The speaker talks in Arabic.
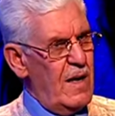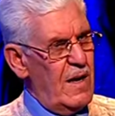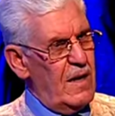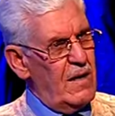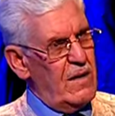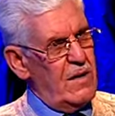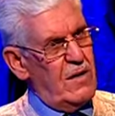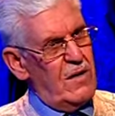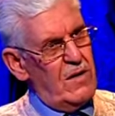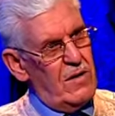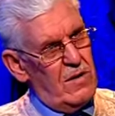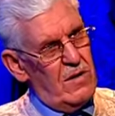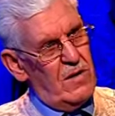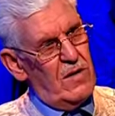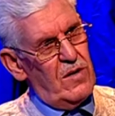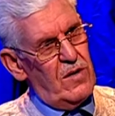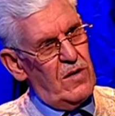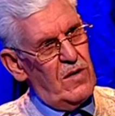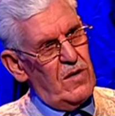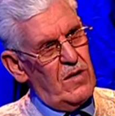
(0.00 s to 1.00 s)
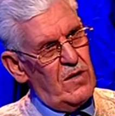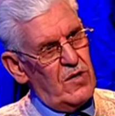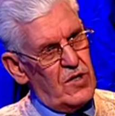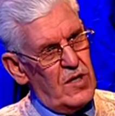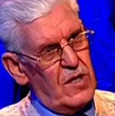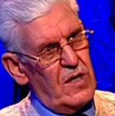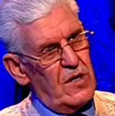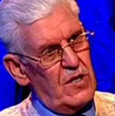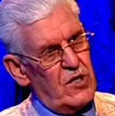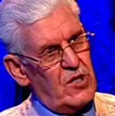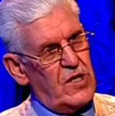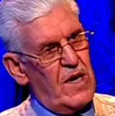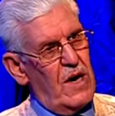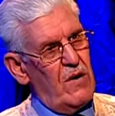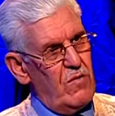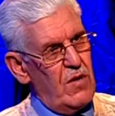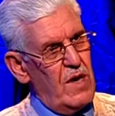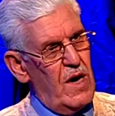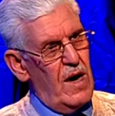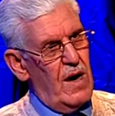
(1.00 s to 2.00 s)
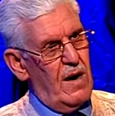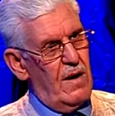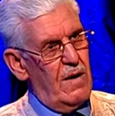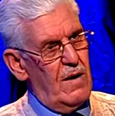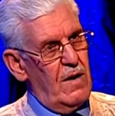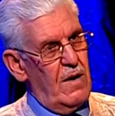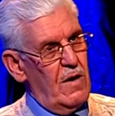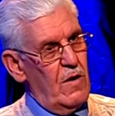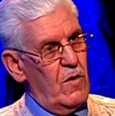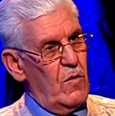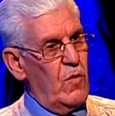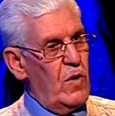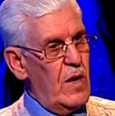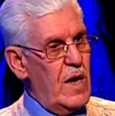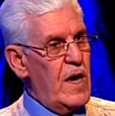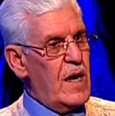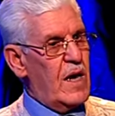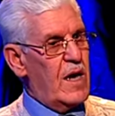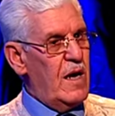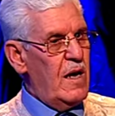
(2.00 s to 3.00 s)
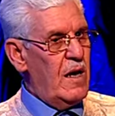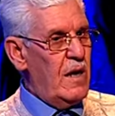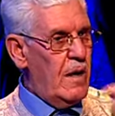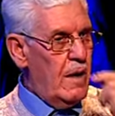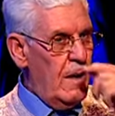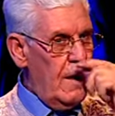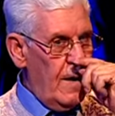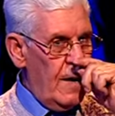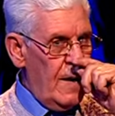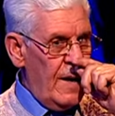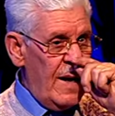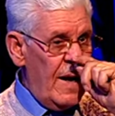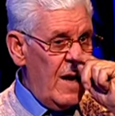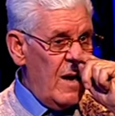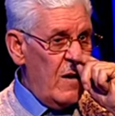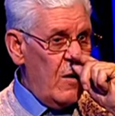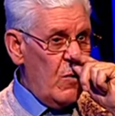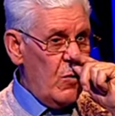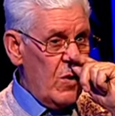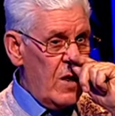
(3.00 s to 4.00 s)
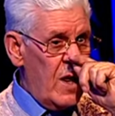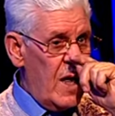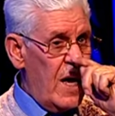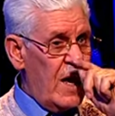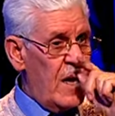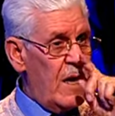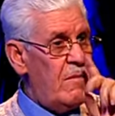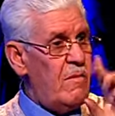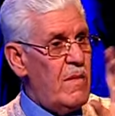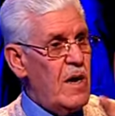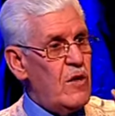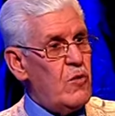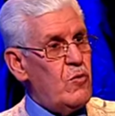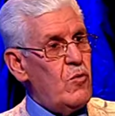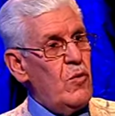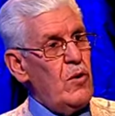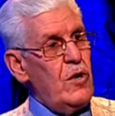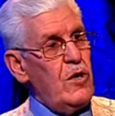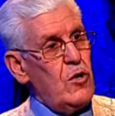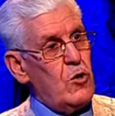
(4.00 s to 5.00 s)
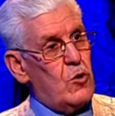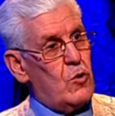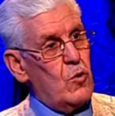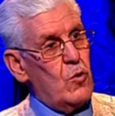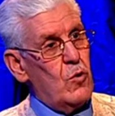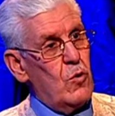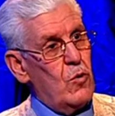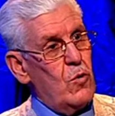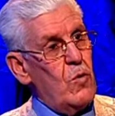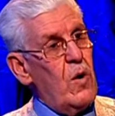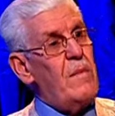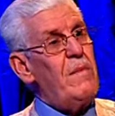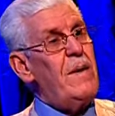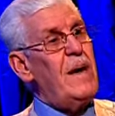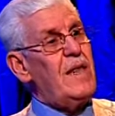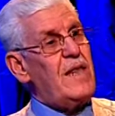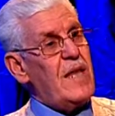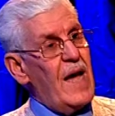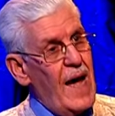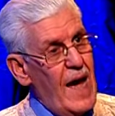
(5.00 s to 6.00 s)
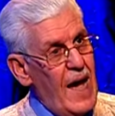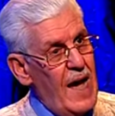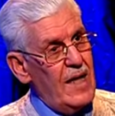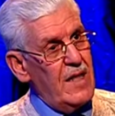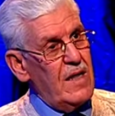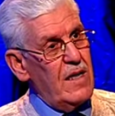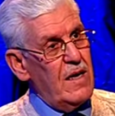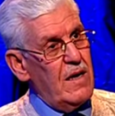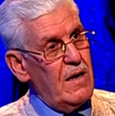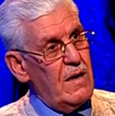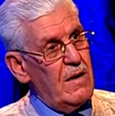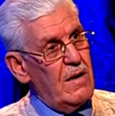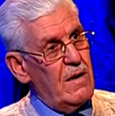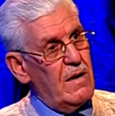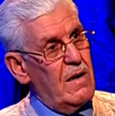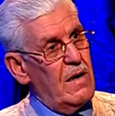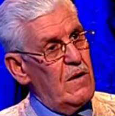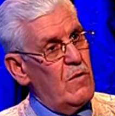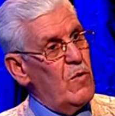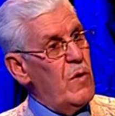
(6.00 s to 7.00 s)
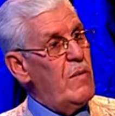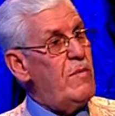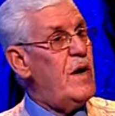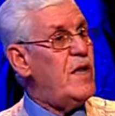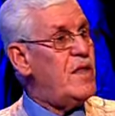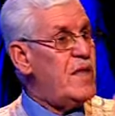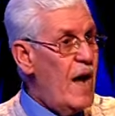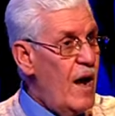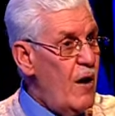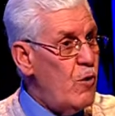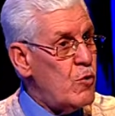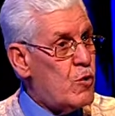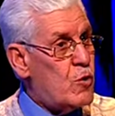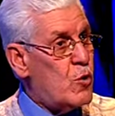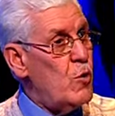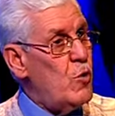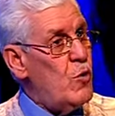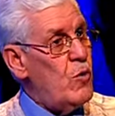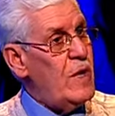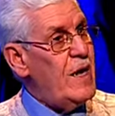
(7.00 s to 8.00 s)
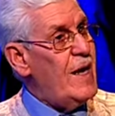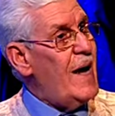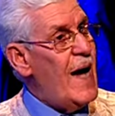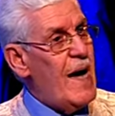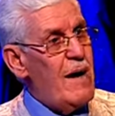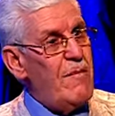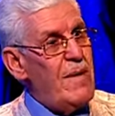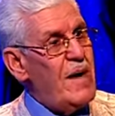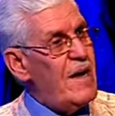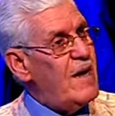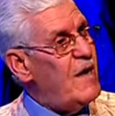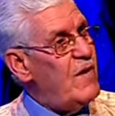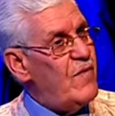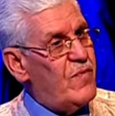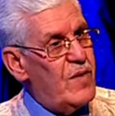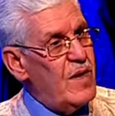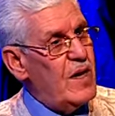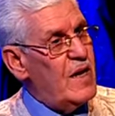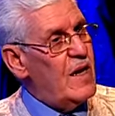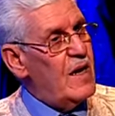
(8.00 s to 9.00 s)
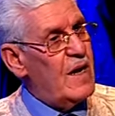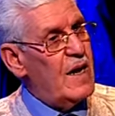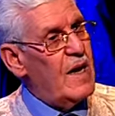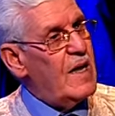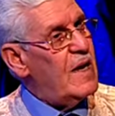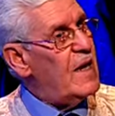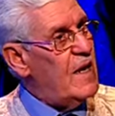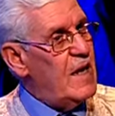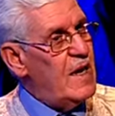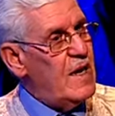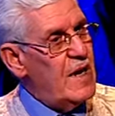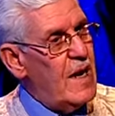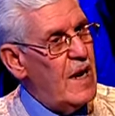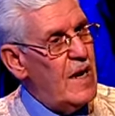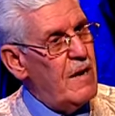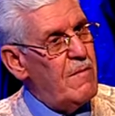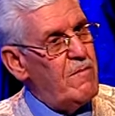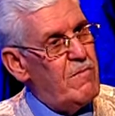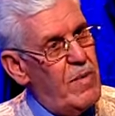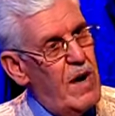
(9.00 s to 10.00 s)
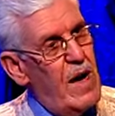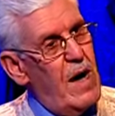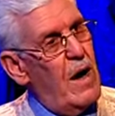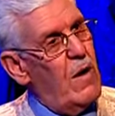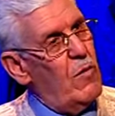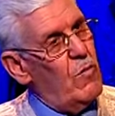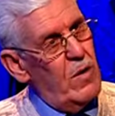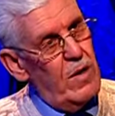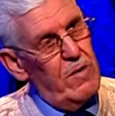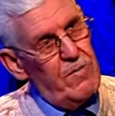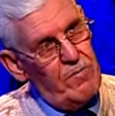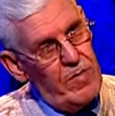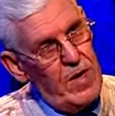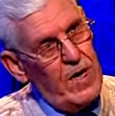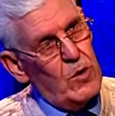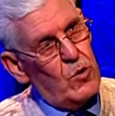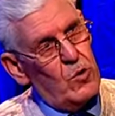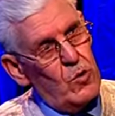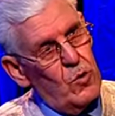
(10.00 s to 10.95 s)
آه، شيخ زاوية ولكن آه، والله ما دعيت وما دعاني وما دعوته لعمل فيه خير إلا لبى أو لبيت